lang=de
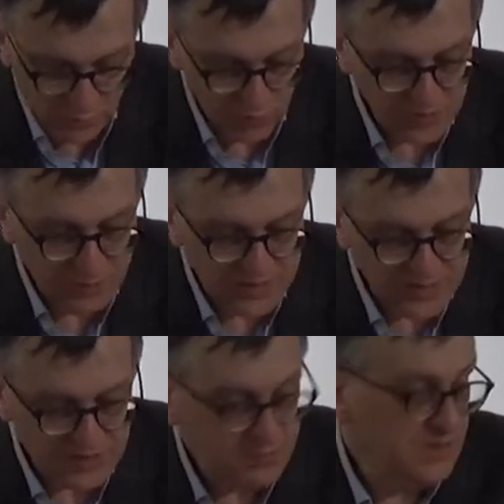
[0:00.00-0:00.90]
wurde
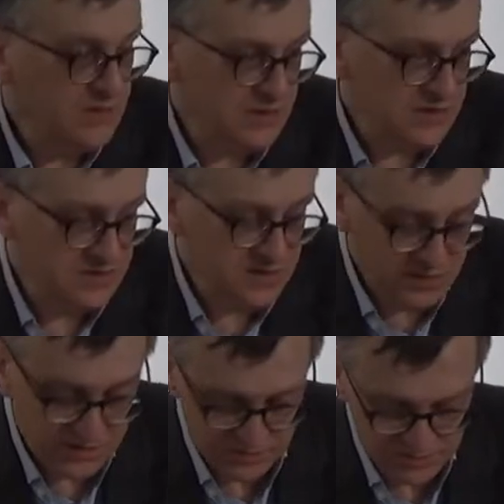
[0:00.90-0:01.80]
bald mir
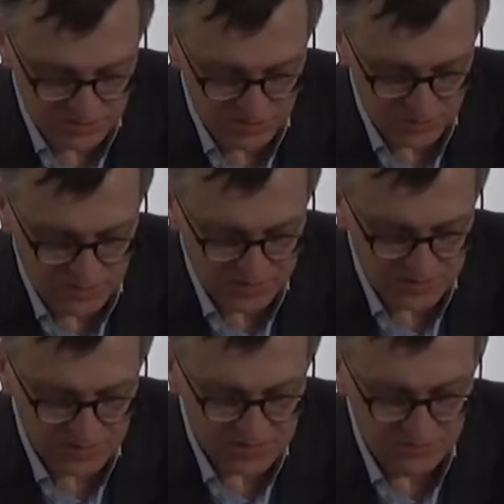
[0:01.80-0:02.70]
irritiert als
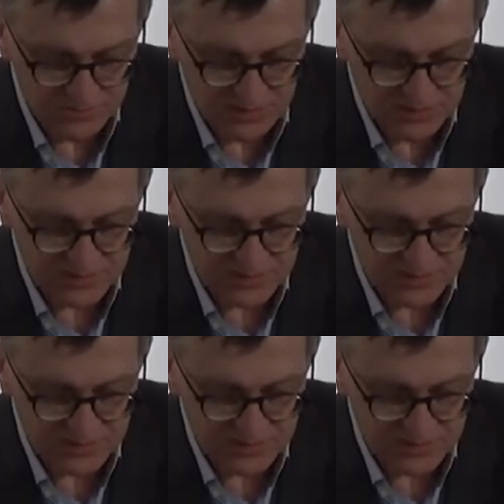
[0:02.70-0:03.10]
geschmeichelt gewahr,